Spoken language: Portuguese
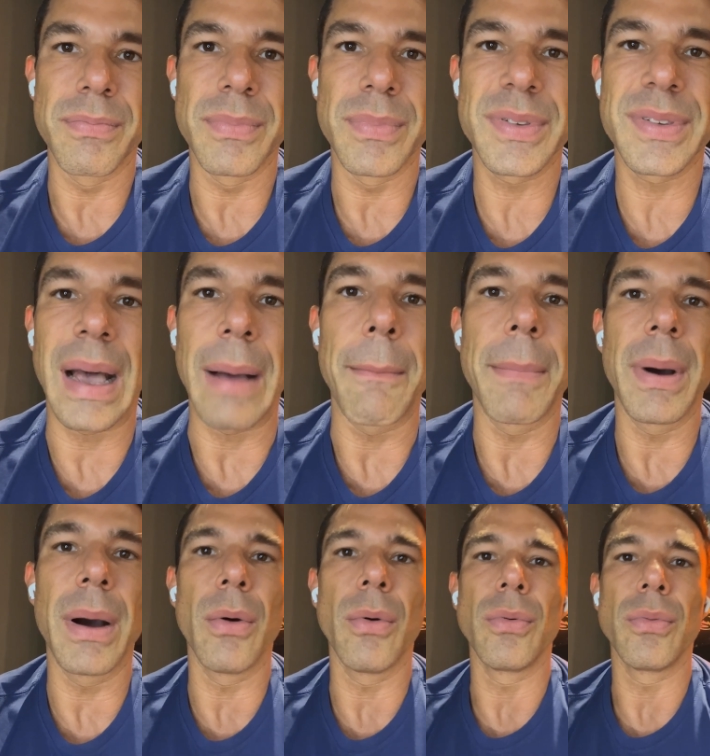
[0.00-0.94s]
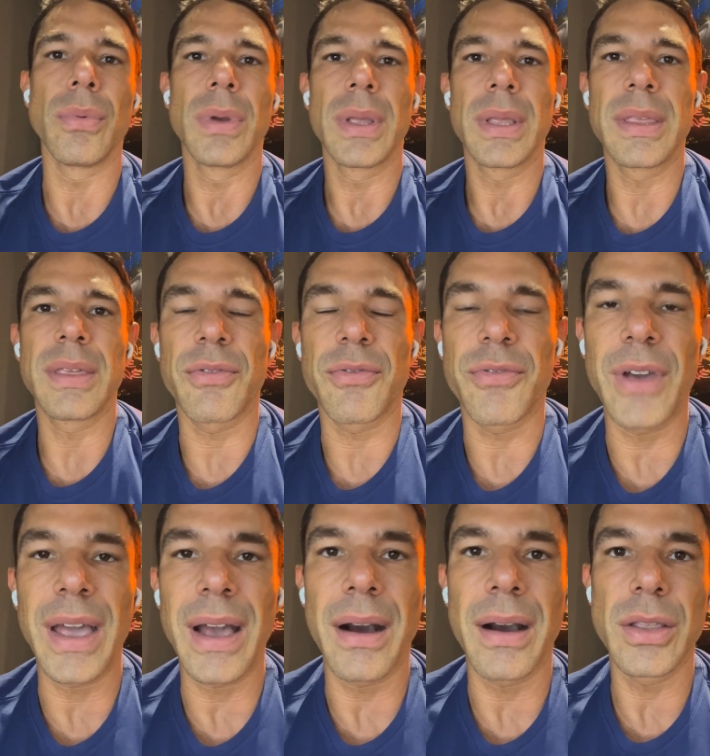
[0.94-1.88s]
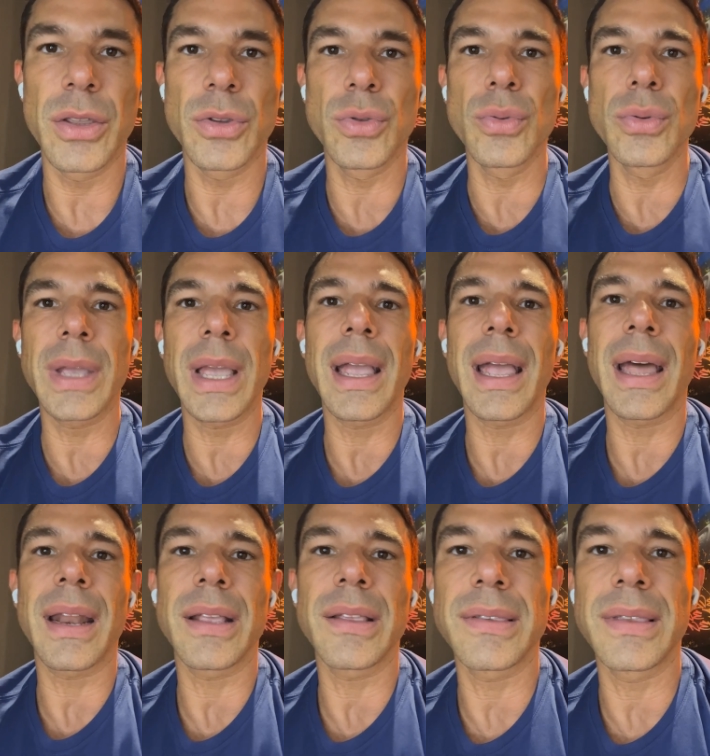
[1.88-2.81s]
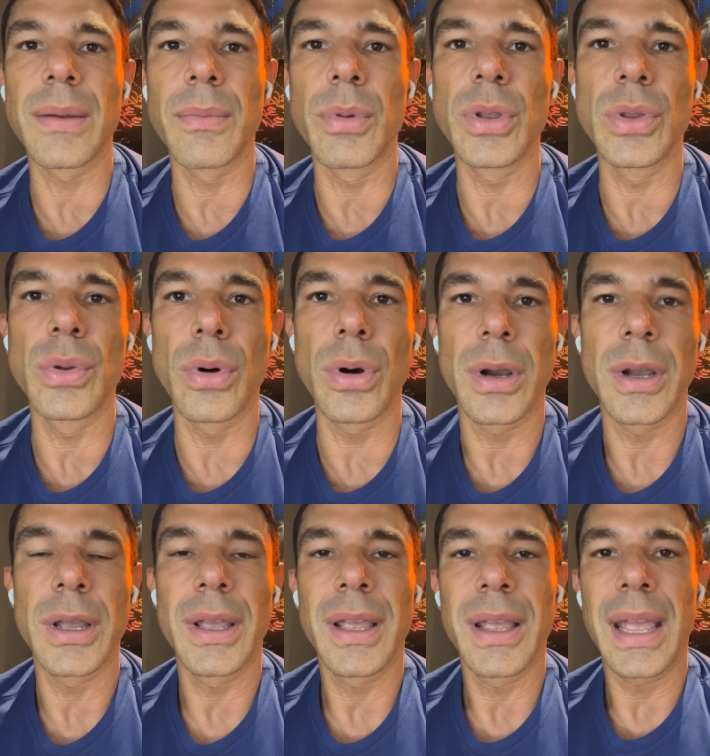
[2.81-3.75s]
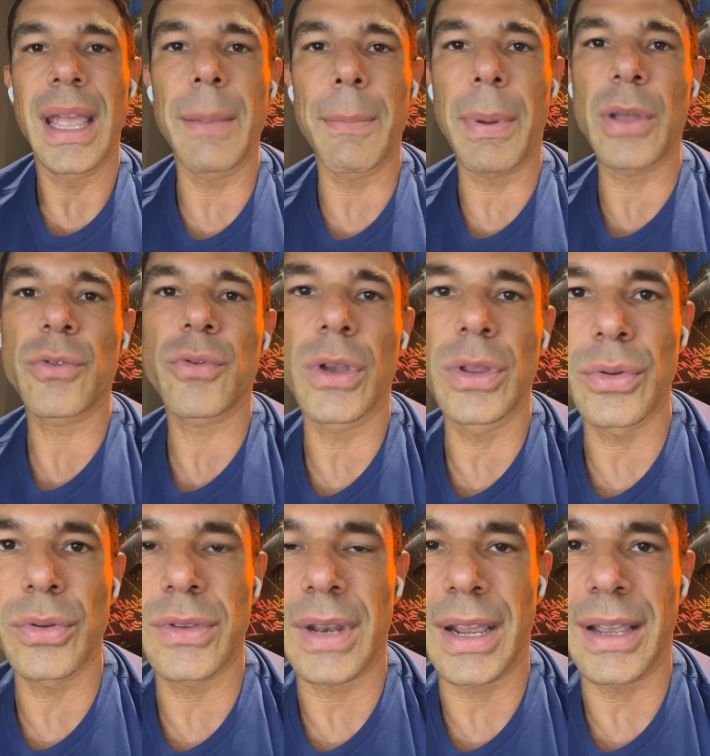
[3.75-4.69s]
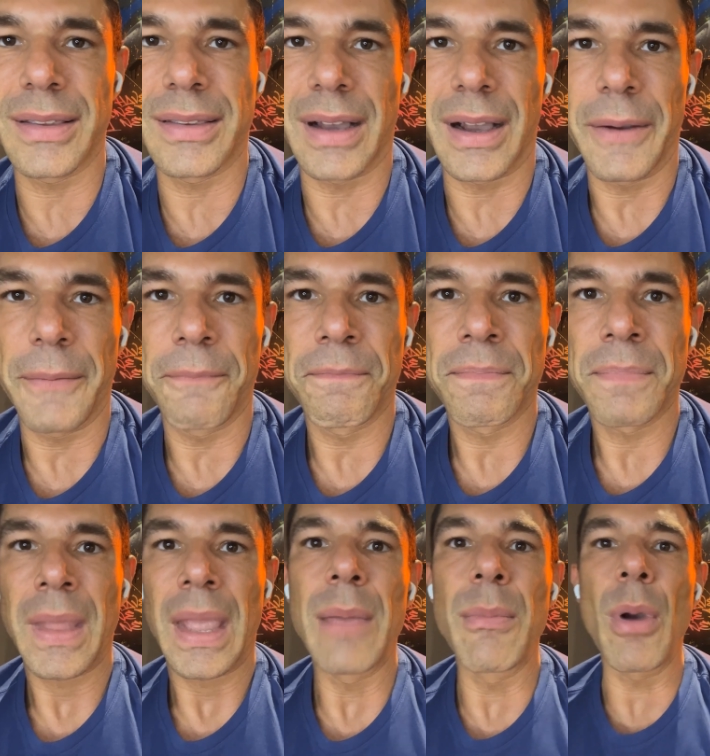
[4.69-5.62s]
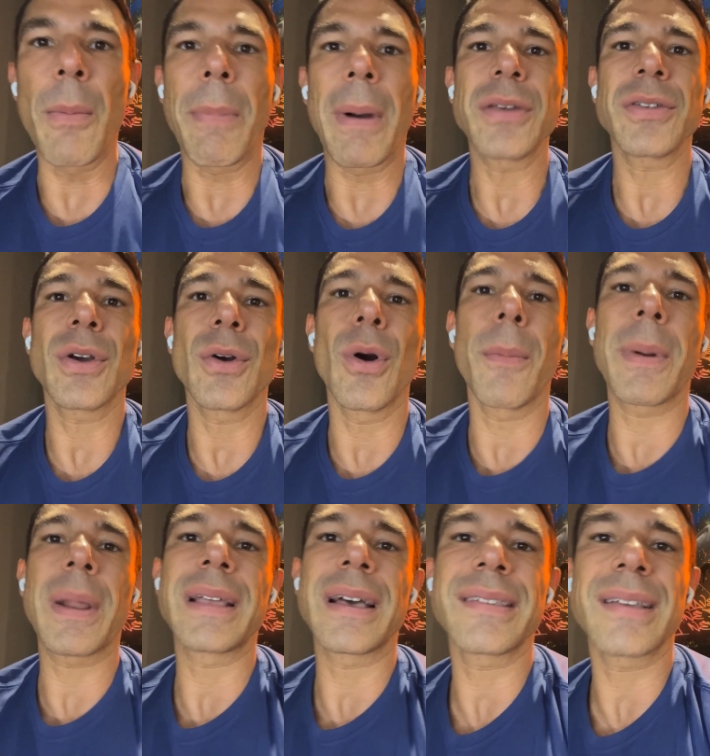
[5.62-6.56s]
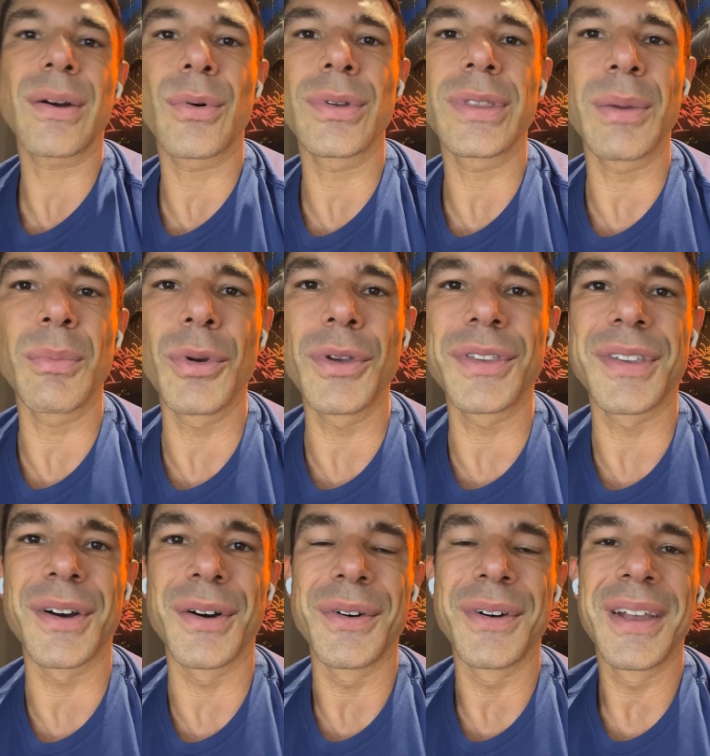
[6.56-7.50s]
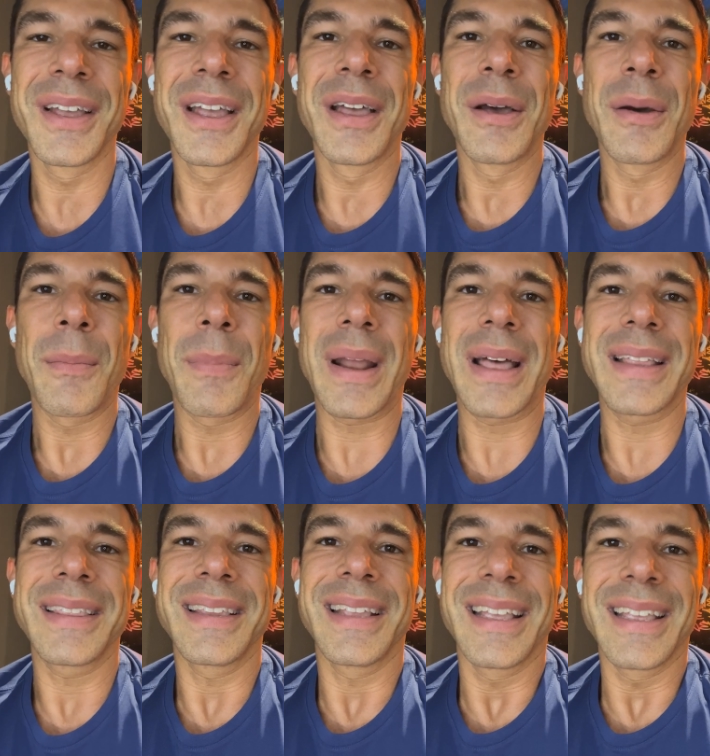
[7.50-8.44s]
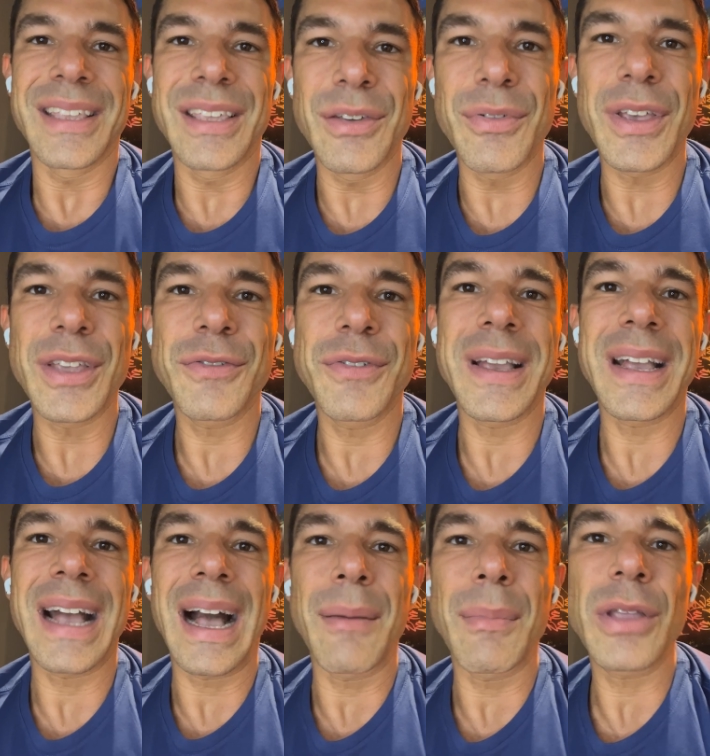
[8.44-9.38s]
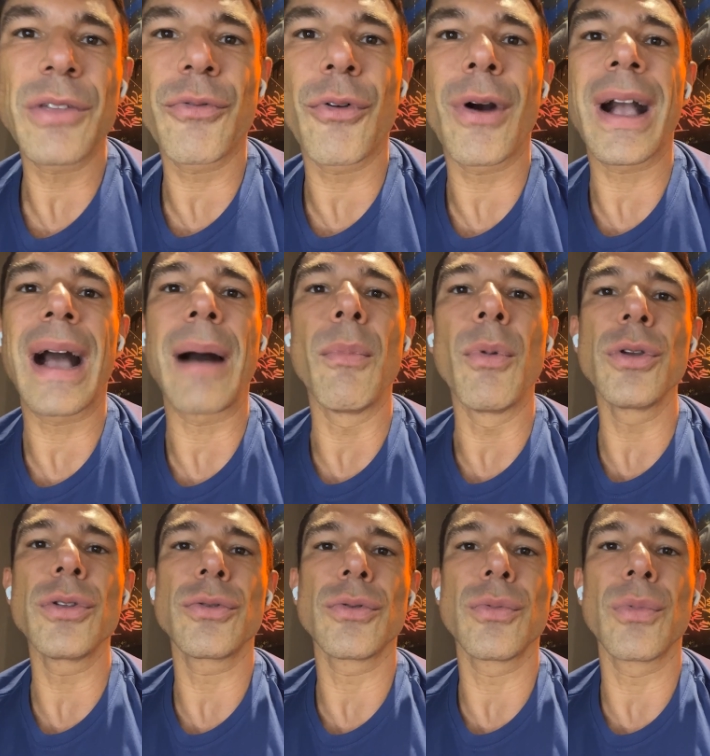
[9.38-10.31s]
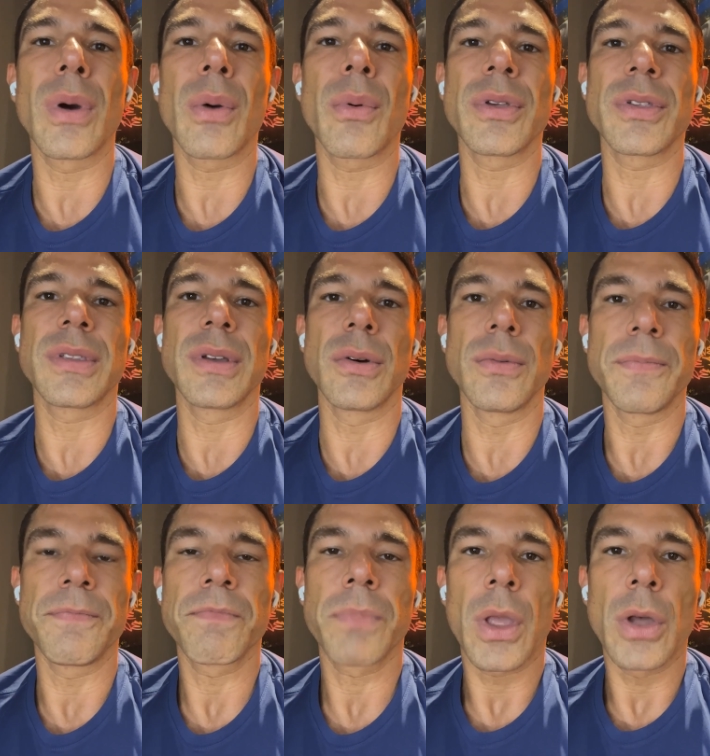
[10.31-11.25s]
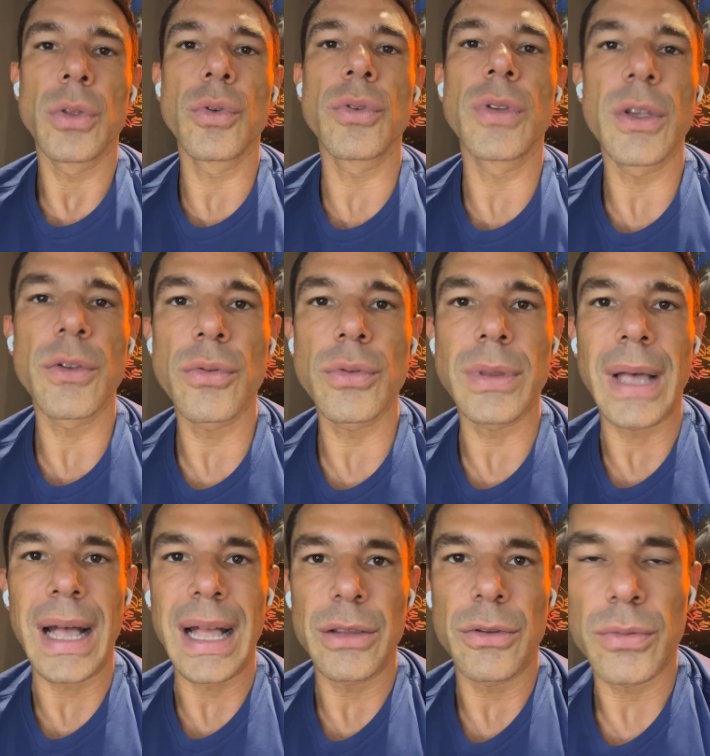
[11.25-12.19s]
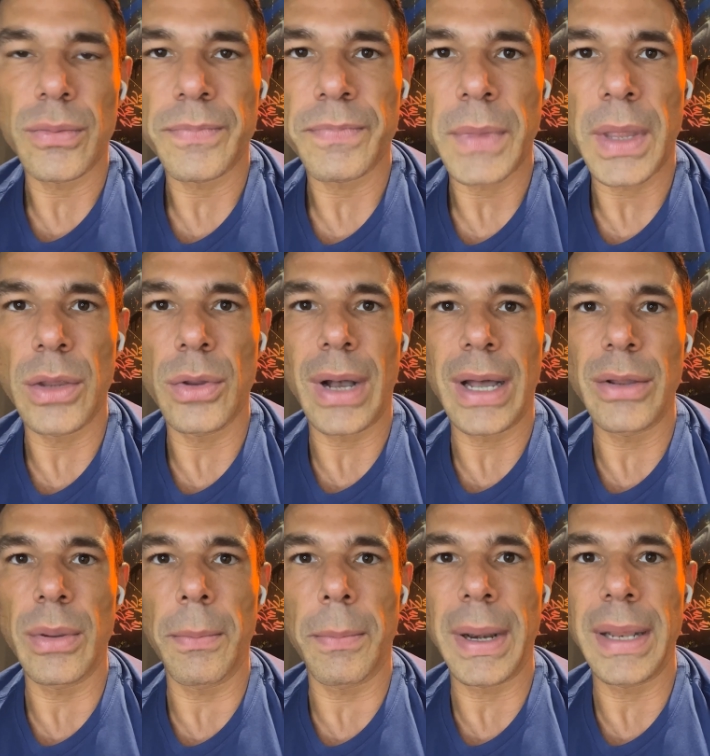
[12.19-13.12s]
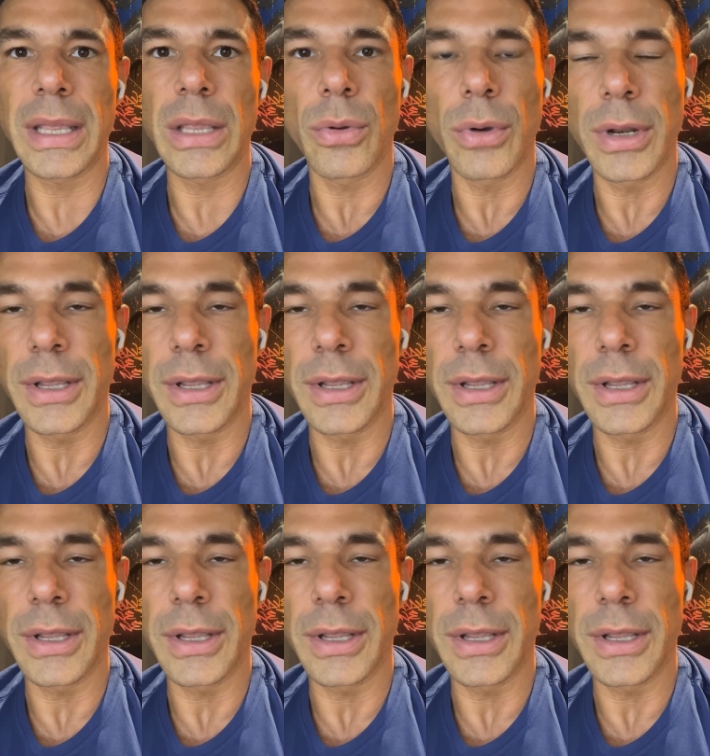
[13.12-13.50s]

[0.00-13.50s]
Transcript: sabão, de vela, de tudo que ele era distribuidor, ele passou a industrializar. E meu pai chegou para dar essa contribuição, para diversificar, mas focar muito numa questão dos resultados né, do lado empreendedor